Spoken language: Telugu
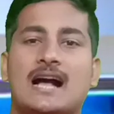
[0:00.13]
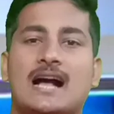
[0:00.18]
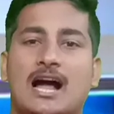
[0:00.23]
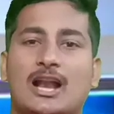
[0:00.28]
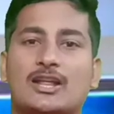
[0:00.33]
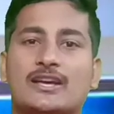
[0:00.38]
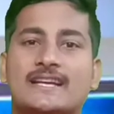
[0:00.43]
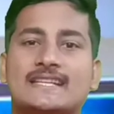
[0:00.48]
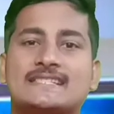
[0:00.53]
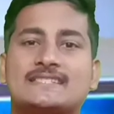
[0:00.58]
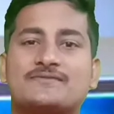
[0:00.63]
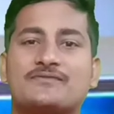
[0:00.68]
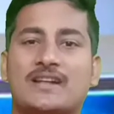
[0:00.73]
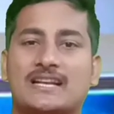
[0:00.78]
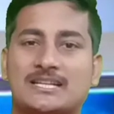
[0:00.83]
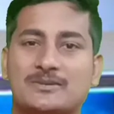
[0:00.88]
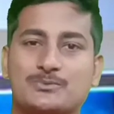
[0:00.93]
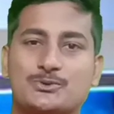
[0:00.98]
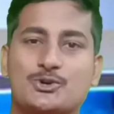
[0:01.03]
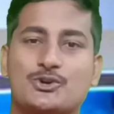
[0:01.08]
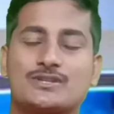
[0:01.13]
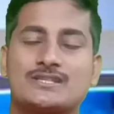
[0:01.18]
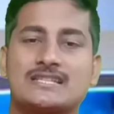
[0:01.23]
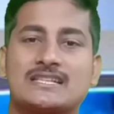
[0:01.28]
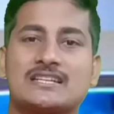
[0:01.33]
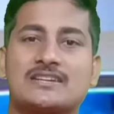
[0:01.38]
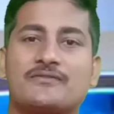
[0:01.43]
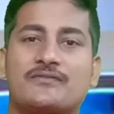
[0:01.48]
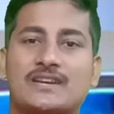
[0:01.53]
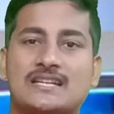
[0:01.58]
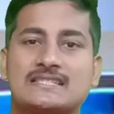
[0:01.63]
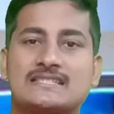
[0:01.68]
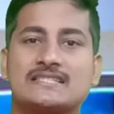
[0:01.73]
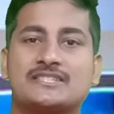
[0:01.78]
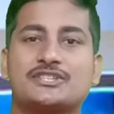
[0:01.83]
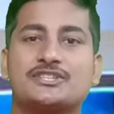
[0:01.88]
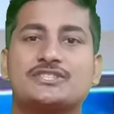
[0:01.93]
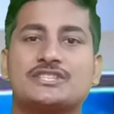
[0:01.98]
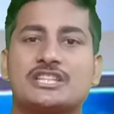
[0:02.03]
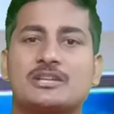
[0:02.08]
హలో గైస్ వెల్కమ్ టు అవర్ ఛానల్ ఫ్రెండ్స్
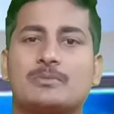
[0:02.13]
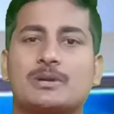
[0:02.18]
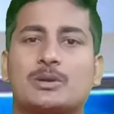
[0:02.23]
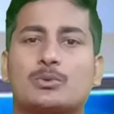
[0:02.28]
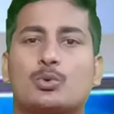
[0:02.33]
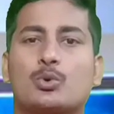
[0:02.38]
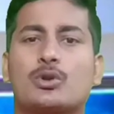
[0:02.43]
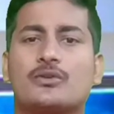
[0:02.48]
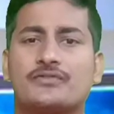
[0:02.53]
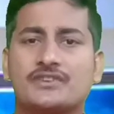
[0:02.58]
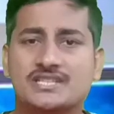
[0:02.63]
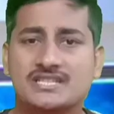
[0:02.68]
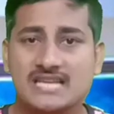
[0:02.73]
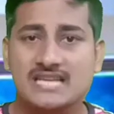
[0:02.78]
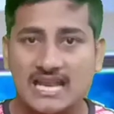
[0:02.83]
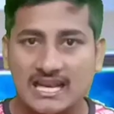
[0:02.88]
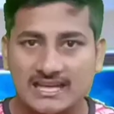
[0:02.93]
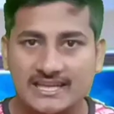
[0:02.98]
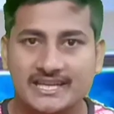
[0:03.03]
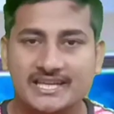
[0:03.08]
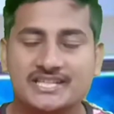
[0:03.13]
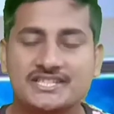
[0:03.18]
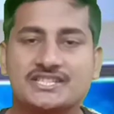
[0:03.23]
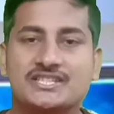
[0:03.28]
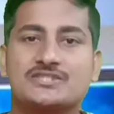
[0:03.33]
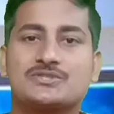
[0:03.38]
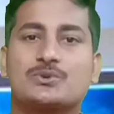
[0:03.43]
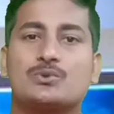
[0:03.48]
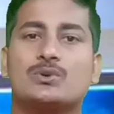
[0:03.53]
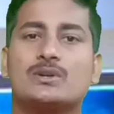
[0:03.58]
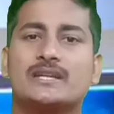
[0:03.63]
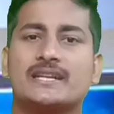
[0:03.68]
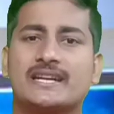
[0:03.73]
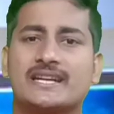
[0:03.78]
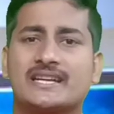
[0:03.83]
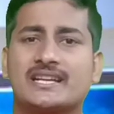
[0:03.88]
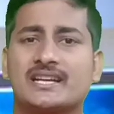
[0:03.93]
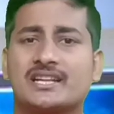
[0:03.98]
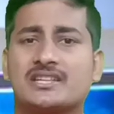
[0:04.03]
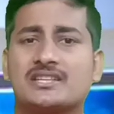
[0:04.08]
ఈరోజు అయితే మనం గోల్డ్ ఫిష్ని ఎలా కేర్ చేసుకోవాలి
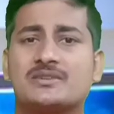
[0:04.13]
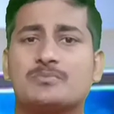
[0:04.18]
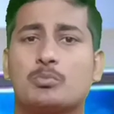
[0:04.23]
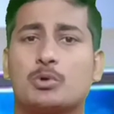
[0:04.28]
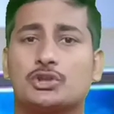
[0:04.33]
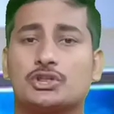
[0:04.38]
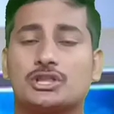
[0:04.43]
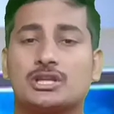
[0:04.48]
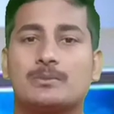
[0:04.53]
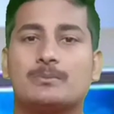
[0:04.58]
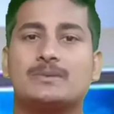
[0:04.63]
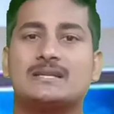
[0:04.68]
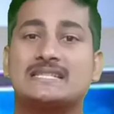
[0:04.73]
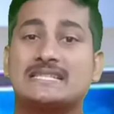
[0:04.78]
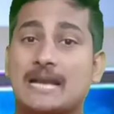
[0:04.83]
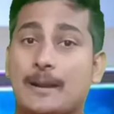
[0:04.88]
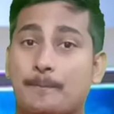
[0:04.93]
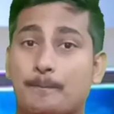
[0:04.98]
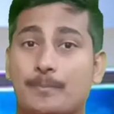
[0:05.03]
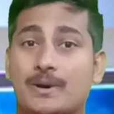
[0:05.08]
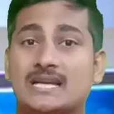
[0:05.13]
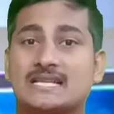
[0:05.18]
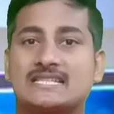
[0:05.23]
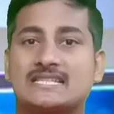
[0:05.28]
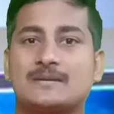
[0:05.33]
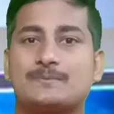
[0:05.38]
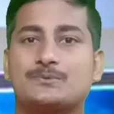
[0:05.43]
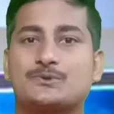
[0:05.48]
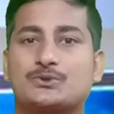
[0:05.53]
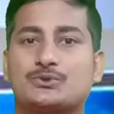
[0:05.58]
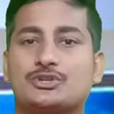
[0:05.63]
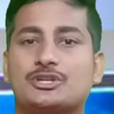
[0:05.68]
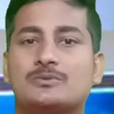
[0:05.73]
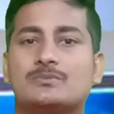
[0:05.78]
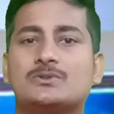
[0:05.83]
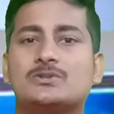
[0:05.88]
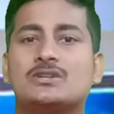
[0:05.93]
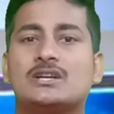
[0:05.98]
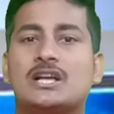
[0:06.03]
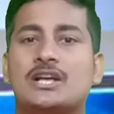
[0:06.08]
ఏంటి అనేది మొత్తం స్టెప్ బై స్టెప్
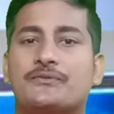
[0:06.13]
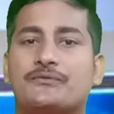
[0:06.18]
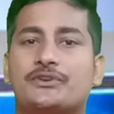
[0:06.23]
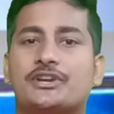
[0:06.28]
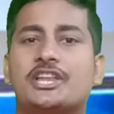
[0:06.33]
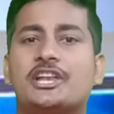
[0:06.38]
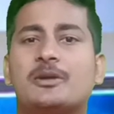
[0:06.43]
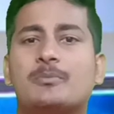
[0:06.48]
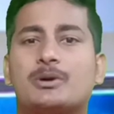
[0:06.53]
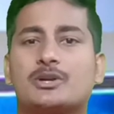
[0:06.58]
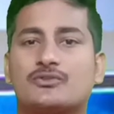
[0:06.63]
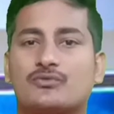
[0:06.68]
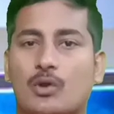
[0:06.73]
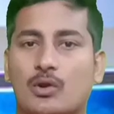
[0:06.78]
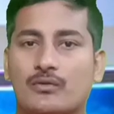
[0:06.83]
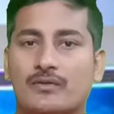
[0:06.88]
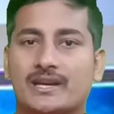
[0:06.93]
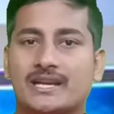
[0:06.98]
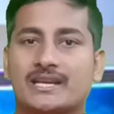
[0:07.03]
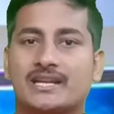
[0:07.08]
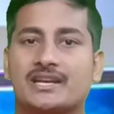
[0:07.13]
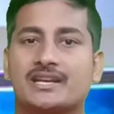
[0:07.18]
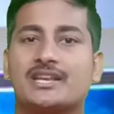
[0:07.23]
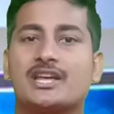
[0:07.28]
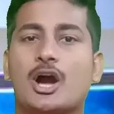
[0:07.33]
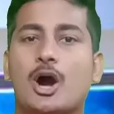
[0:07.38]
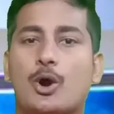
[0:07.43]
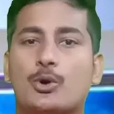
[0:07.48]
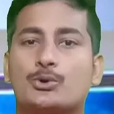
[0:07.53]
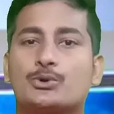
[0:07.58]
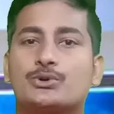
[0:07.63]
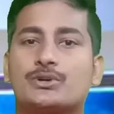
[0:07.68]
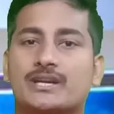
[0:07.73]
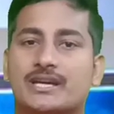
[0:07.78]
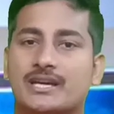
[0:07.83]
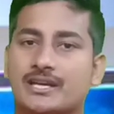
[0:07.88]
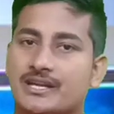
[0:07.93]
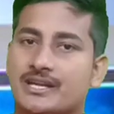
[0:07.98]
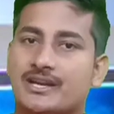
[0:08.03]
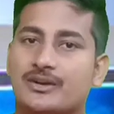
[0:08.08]
చూద్దాము వీడియో నెంబర్ ట్వెల్వ్ ఏంటి అంటే హౌ టు
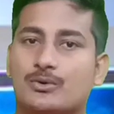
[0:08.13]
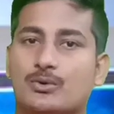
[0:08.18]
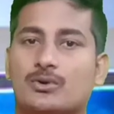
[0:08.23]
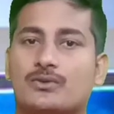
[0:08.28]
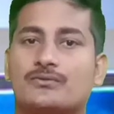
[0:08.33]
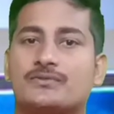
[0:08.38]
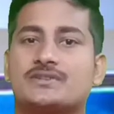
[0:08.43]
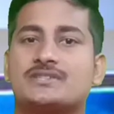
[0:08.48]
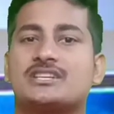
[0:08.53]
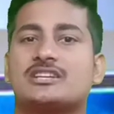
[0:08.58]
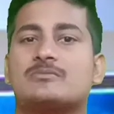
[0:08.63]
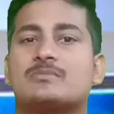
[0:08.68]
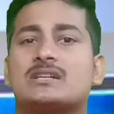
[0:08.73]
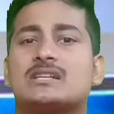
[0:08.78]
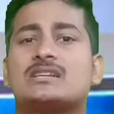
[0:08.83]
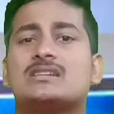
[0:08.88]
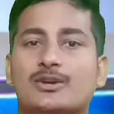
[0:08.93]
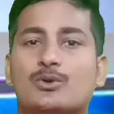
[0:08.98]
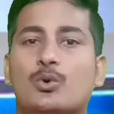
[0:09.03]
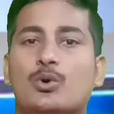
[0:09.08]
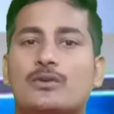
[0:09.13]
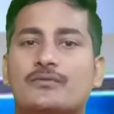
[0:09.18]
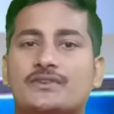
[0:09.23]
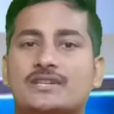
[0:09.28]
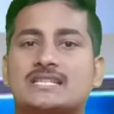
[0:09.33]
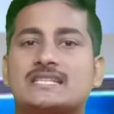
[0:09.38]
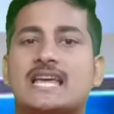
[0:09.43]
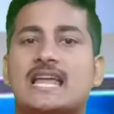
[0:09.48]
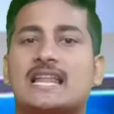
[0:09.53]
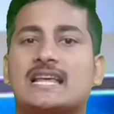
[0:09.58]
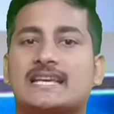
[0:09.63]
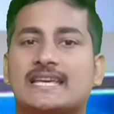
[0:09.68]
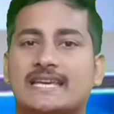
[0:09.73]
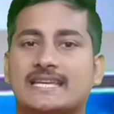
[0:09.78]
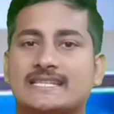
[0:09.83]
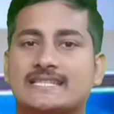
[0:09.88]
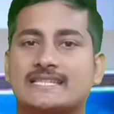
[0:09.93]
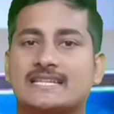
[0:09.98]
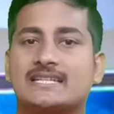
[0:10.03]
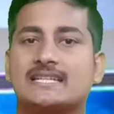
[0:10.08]
కేర్ ఏ గోల్డ్ ఫిష్ అనమాట గోల్డ్ ఫిష్ని ఎలా
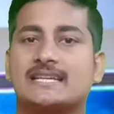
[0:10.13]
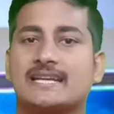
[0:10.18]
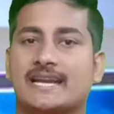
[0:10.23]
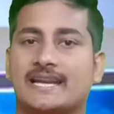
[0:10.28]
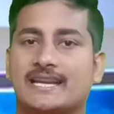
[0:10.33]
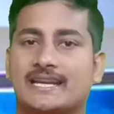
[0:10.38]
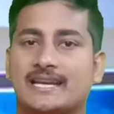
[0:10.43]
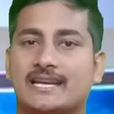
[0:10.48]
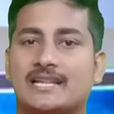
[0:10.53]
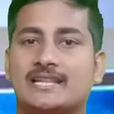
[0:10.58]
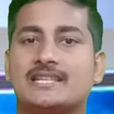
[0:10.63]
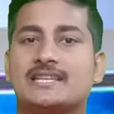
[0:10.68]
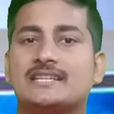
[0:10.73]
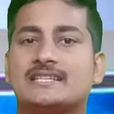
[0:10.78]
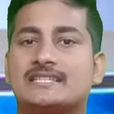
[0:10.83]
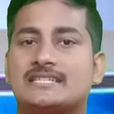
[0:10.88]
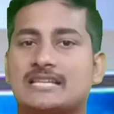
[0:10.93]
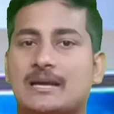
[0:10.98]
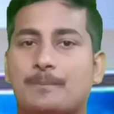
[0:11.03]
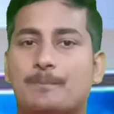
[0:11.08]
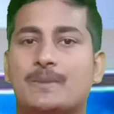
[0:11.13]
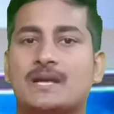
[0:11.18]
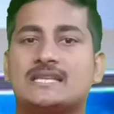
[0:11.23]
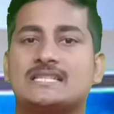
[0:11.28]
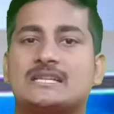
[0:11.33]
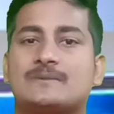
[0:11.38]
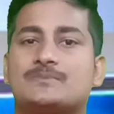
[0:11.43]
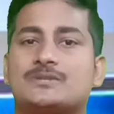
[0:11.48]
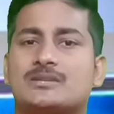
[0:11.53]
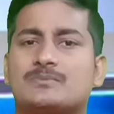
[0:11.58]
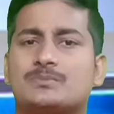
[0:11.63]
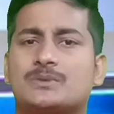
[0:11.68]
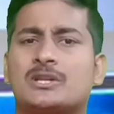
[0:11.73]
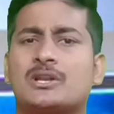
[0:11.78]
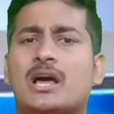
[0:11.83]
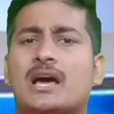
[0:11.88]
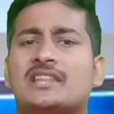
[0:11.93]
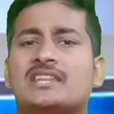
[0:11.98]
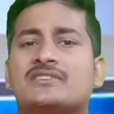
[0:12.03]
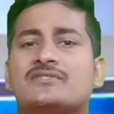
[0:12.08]
కేర్ చేయాలి ఏంటి అనేది స్టెప్ బై స్టెప్
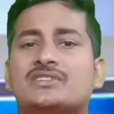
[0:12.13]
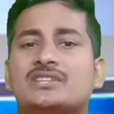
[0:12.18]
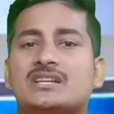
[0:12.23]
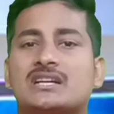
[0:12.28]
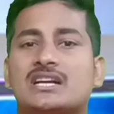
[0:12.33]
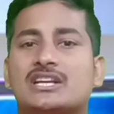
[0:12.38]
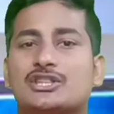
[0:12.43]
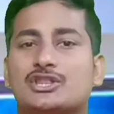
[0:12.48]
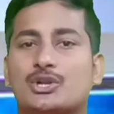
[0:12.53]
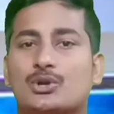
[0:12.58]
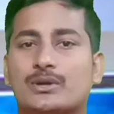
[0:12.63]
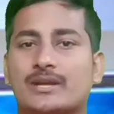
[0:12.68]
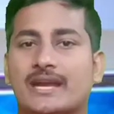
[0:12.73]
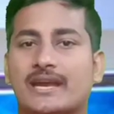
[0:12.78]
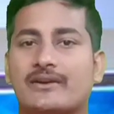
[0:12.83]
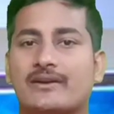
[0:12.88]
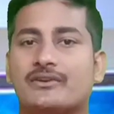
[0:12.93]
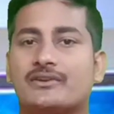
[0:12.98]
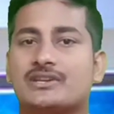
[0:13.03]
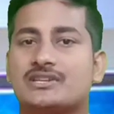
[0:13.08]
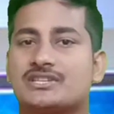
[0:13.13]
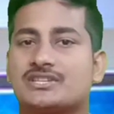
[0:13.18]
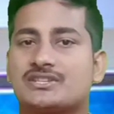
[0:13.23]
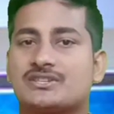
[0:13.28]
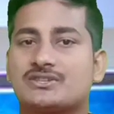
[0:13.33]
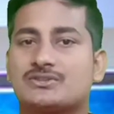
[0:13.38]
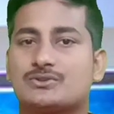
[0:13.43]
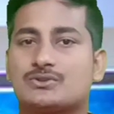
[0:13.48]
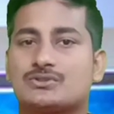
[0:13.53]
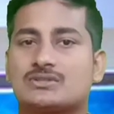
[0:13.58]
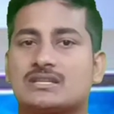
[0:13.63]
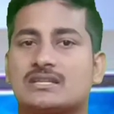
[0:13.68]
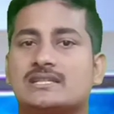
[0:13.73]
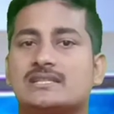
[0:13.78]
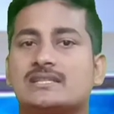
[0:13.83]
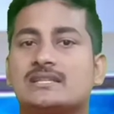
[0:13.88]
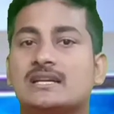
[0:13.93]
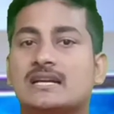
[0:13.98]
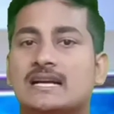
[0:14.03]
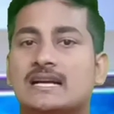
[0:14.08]
చెప్తాను అదేవిధంగా ఇందులో ఏ డిసీజెస్ వస్తాయి